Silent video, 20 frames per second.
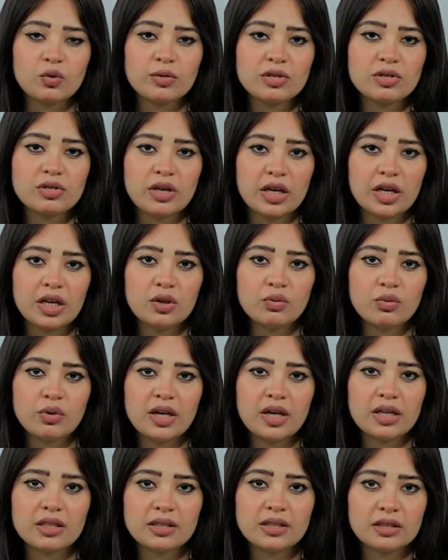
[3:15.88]
الصعيد
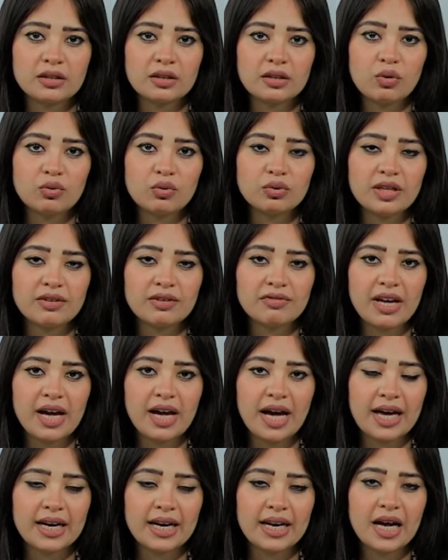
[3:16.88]
وتكون دافئة
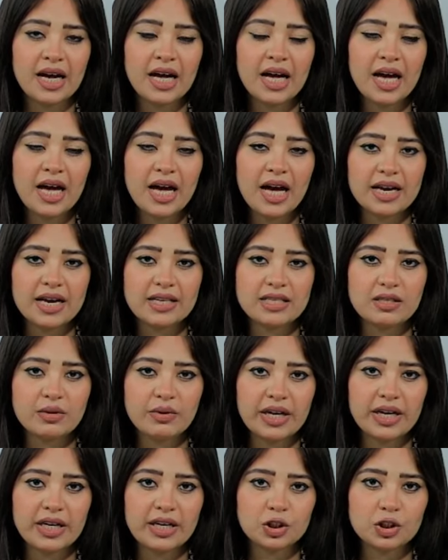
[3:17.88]
على
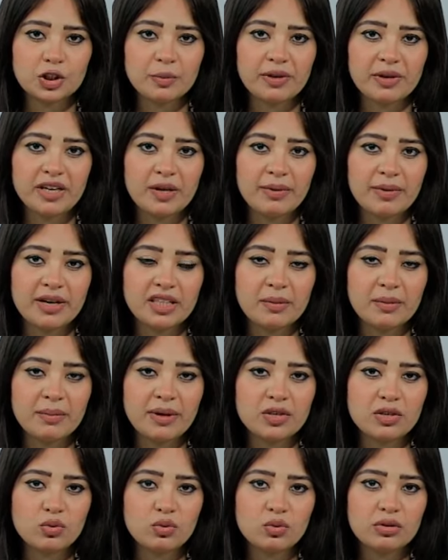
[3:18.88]
السواحل الشمالية بينما
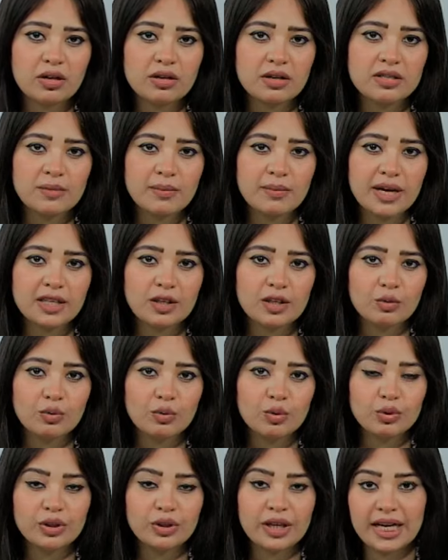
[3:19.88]
يسود طقس مائل
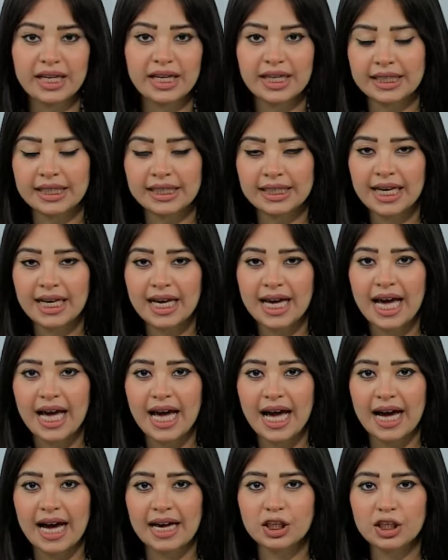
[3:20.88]
للبرودة ليلا
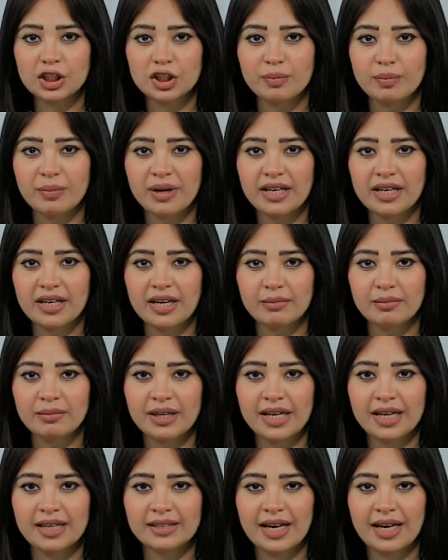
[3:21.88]
على شمال
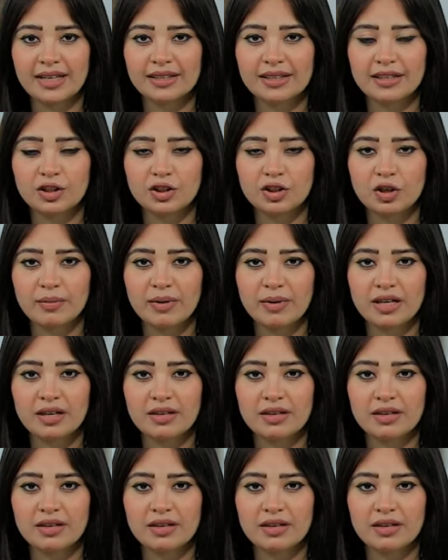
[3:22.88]
البلاد حتى شمال